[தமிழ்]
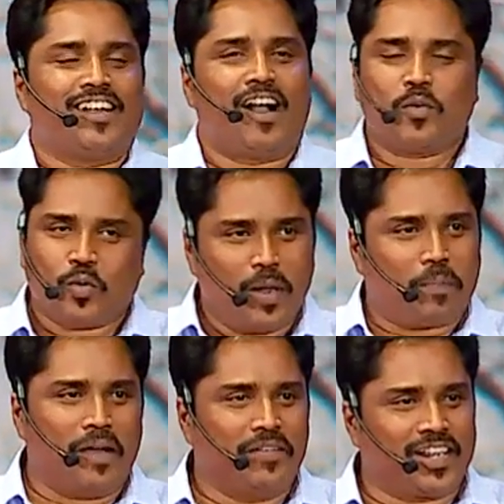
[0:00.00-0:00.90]
அவர் உள்ள
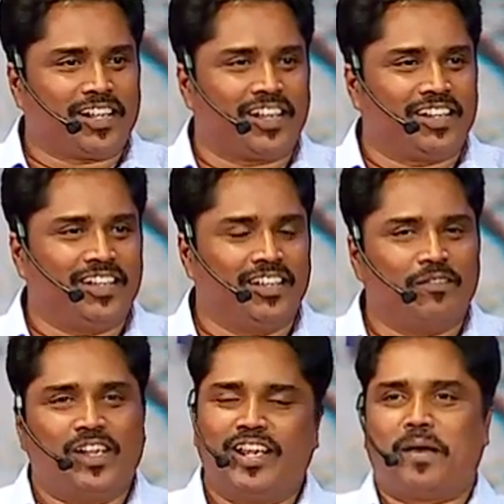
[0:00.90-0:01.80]
பாவியாக இருக்கிறாரு
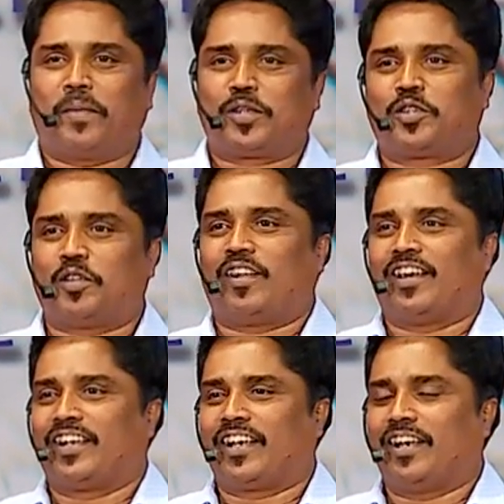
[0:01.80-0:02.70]
வெளியே நான் பரிசுத்தவானா
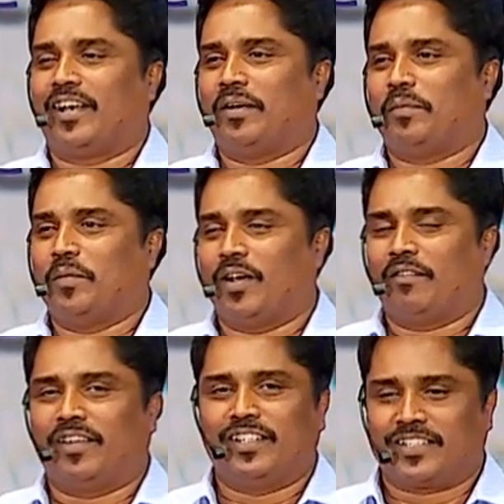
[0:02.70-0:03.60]
இருக்க
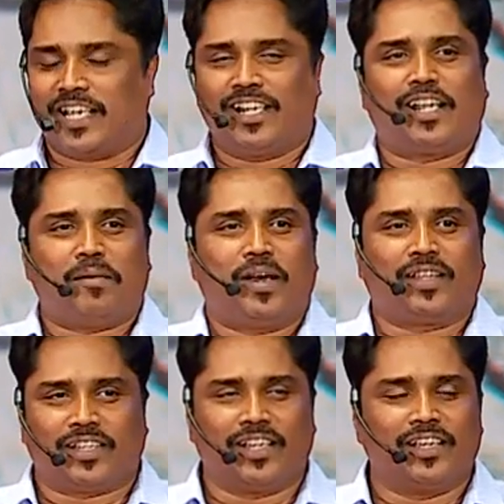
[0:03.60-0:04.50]
வந்து செயல்களை
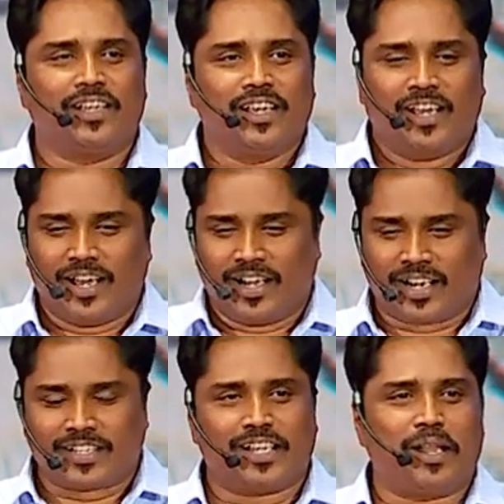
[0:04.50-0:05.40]
மாற்றி
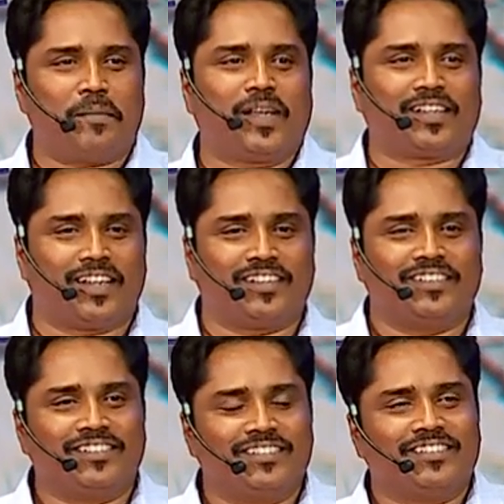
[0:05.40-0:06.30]
ட்ரெஸ் எல்லாம் மாத்துறாரு
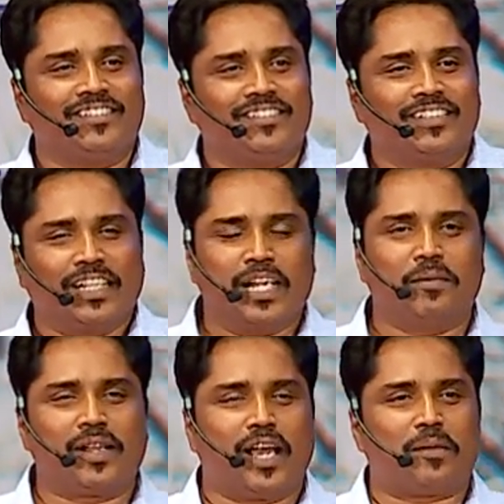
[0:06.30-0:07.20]
ரெண்டு
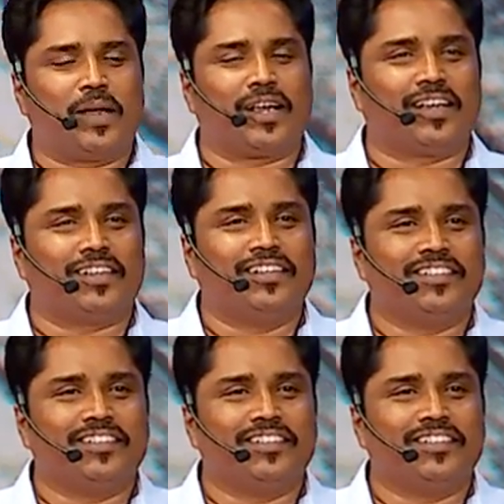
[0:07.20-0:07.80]
பேரில் யார் மாயக்காரு